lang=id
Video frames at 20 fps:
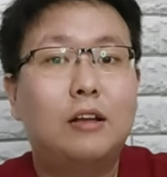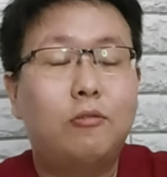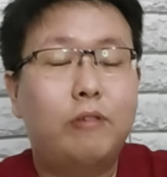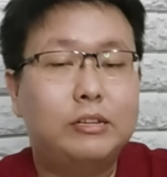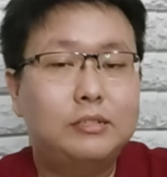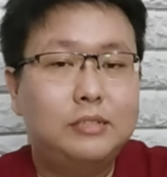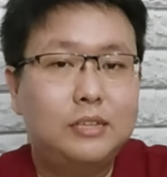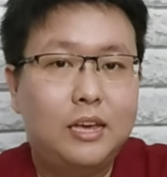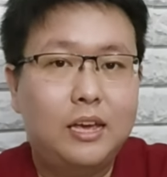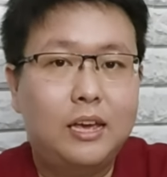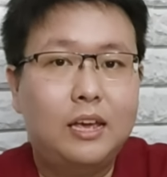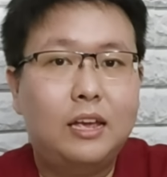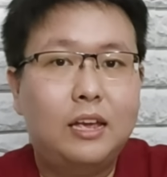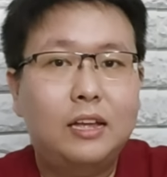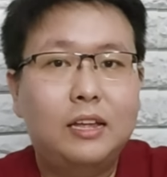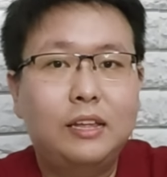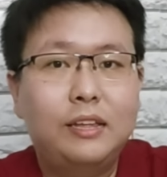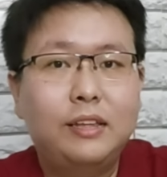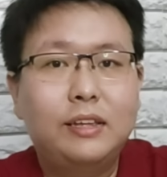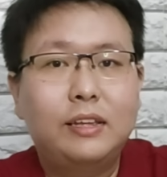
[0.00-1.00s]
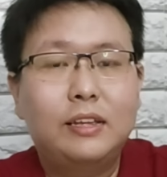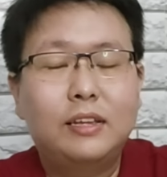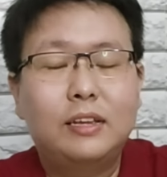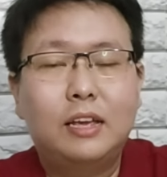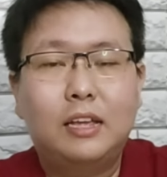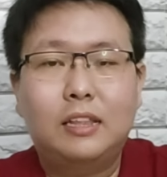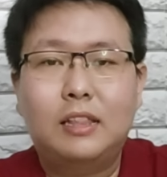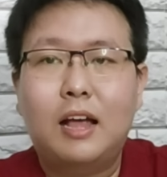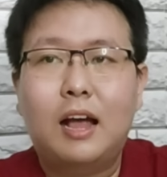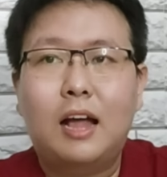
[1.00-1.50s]
USG.
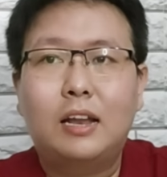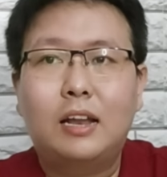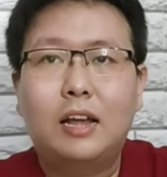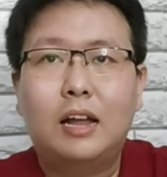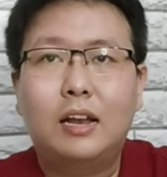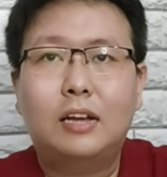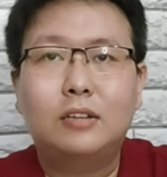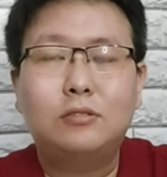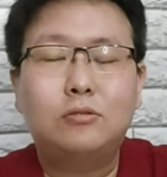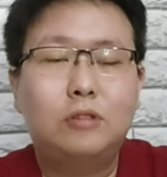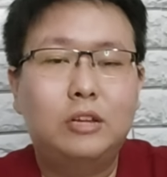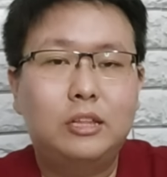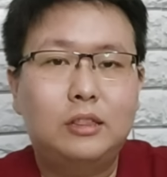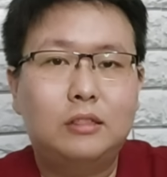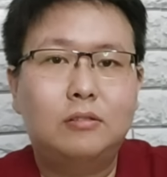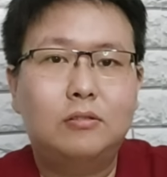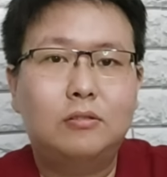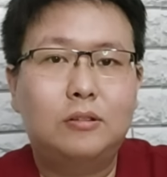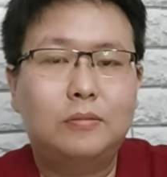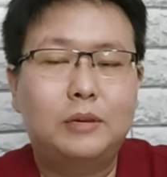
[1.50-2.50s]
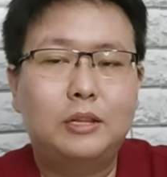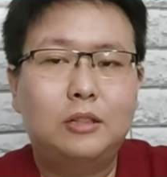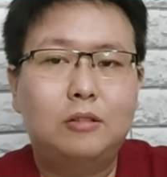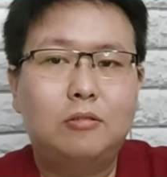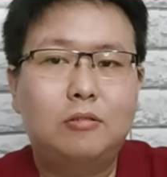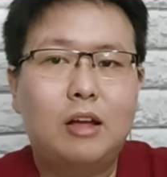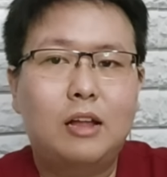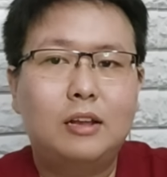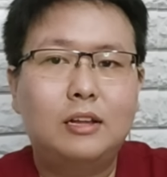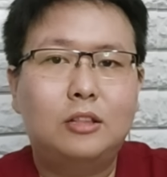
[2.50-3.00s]
Kita kadang-kadang sulit untuk
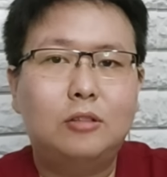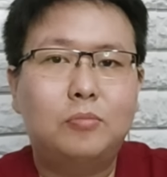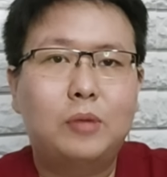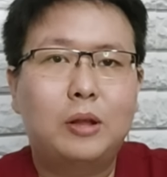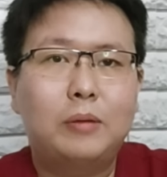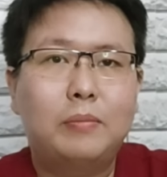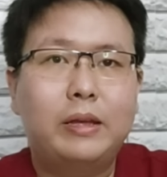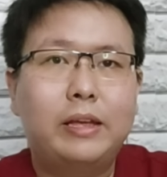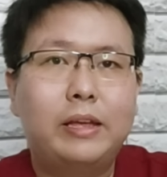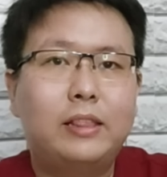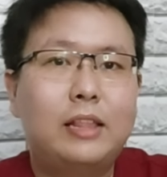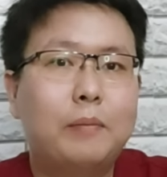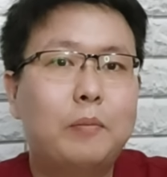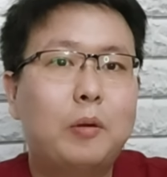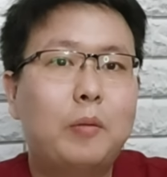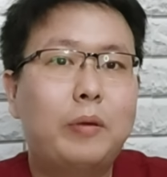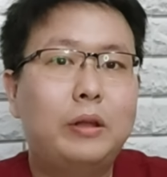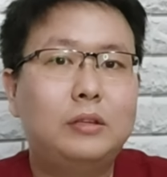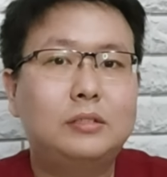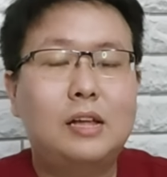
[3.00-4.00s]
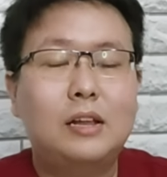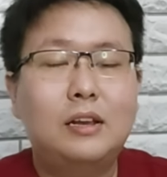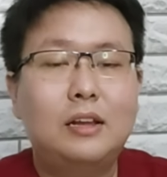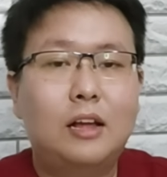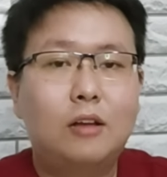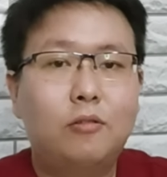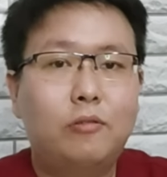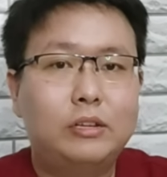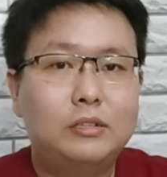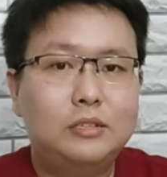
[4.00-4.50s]
menentukan ketuban banyak tanpa periksaan
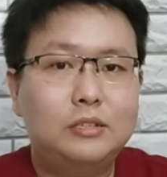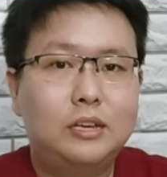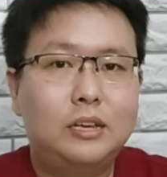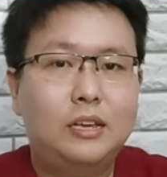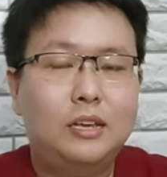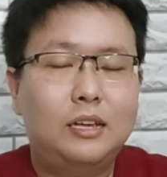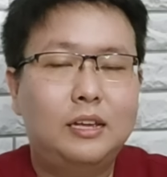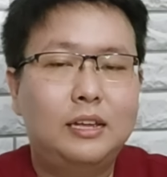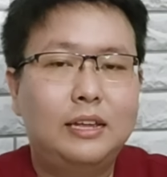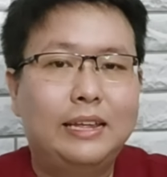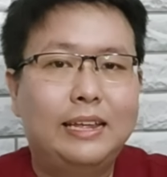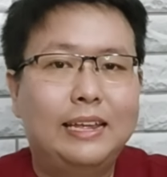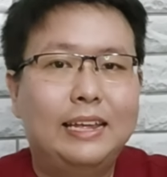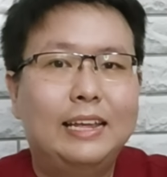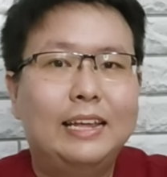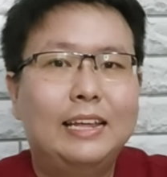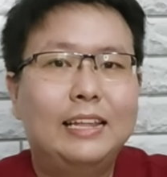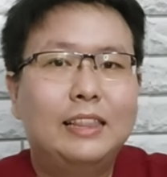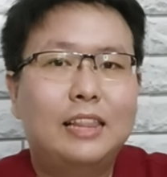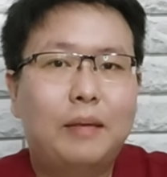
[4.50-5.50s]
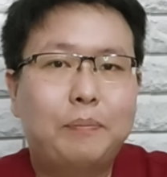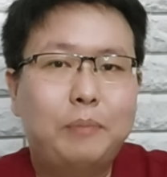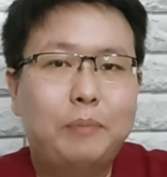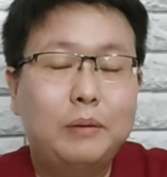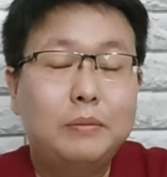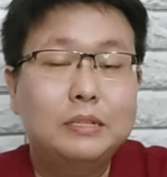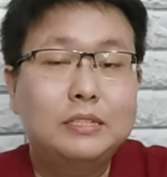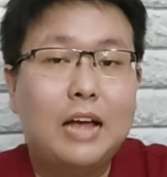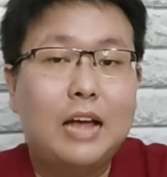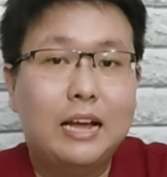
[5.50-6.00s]
dengan USG. Tapi
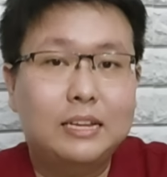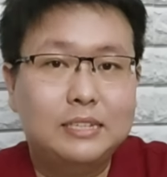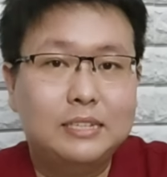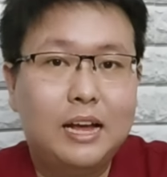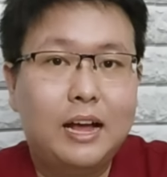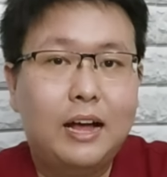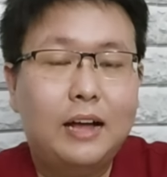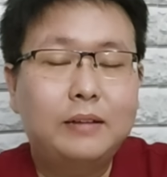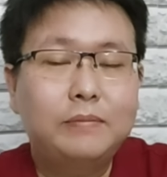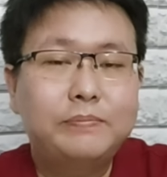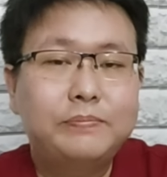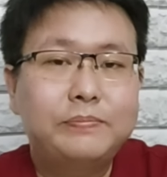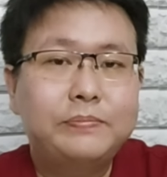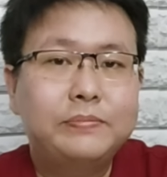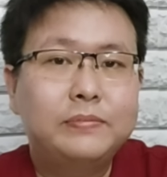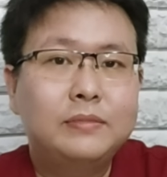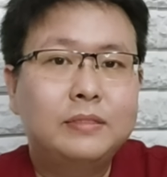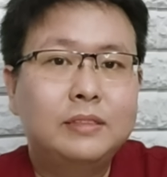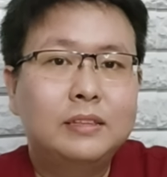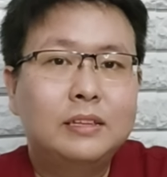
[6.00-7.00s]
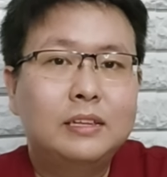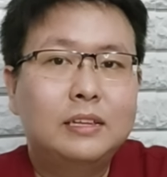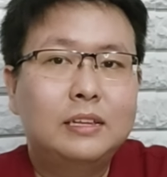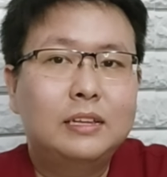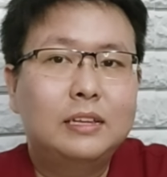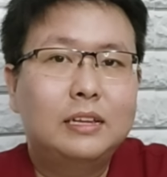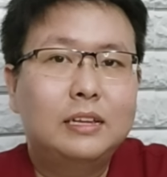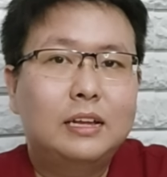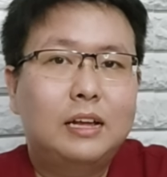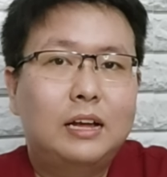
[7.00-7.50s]
bisa aja
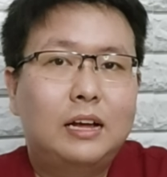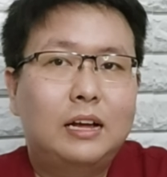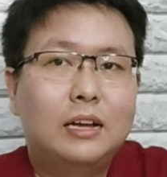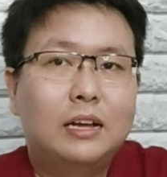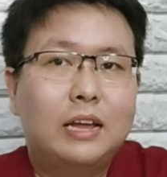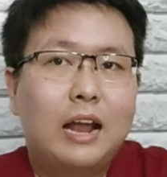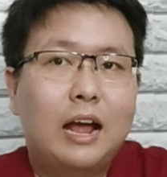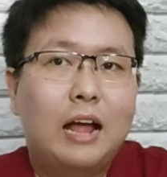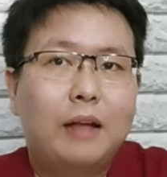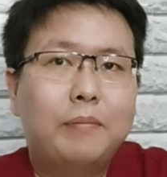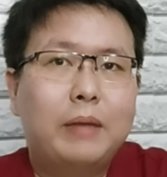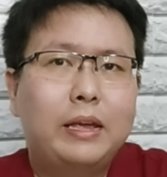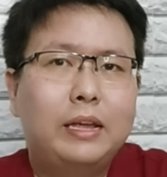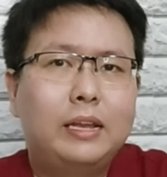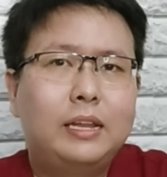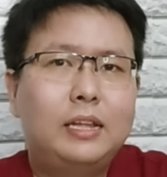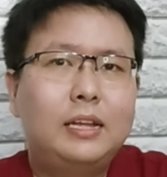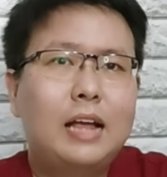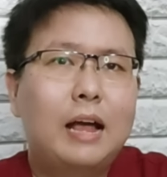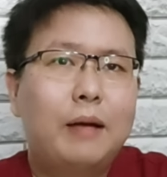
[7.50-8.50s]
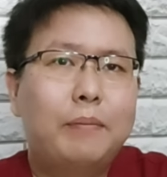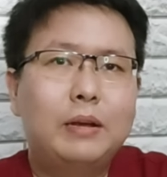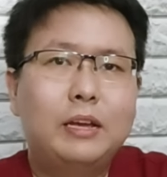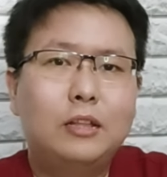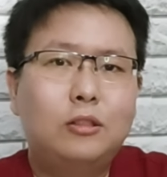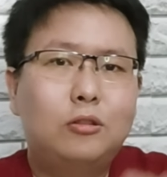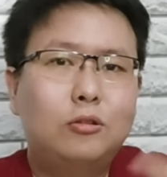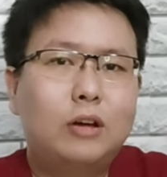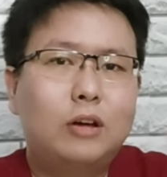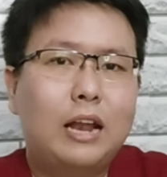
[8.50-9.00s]
eh, gerakan bayi ini nggak
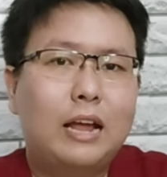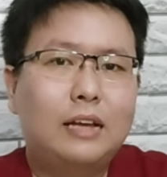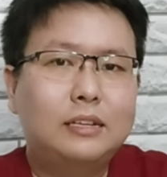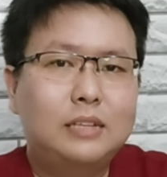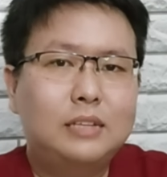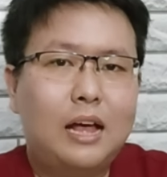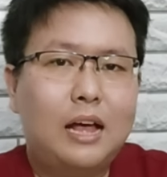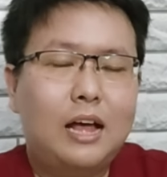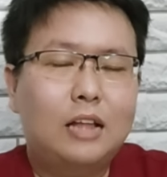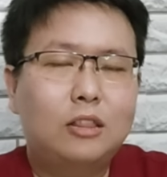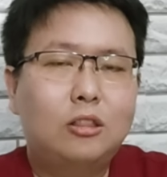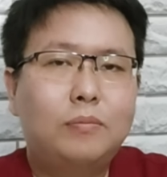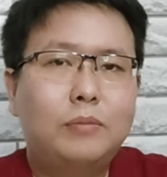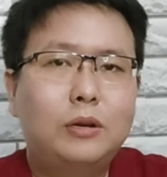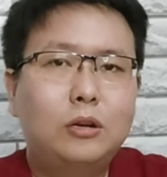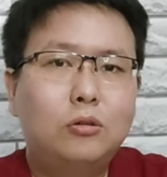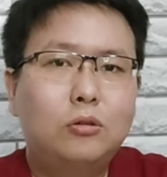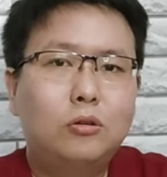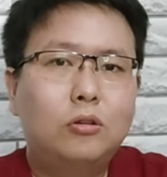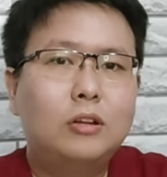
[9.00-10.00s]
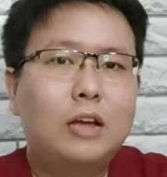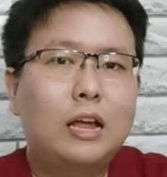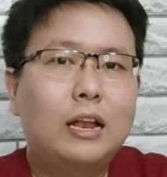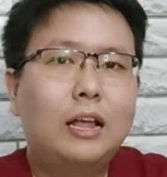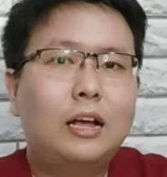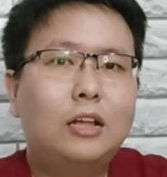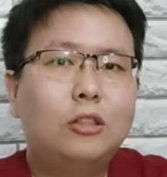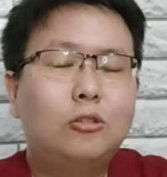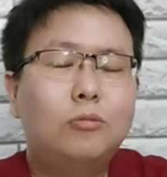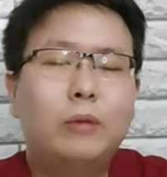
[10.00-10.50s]
begitu kerasa atau menurun
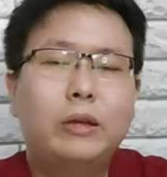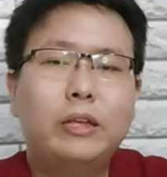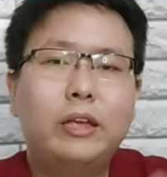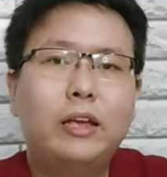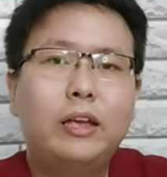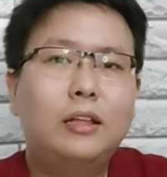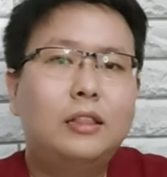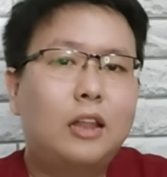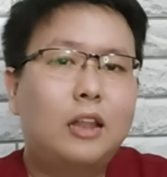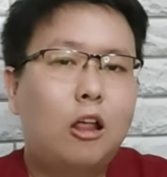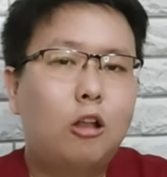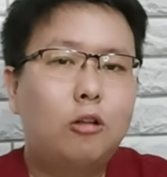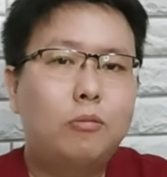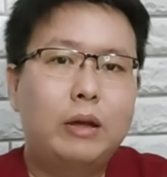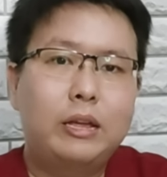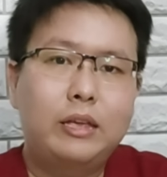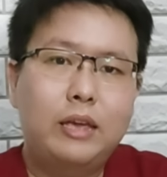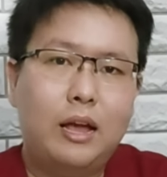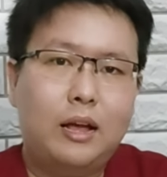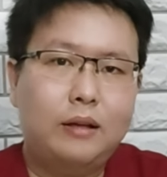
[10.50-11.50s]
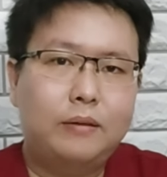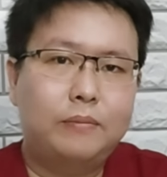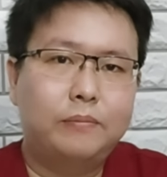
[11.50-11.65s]
karena ketubannya yang terlalu banyak.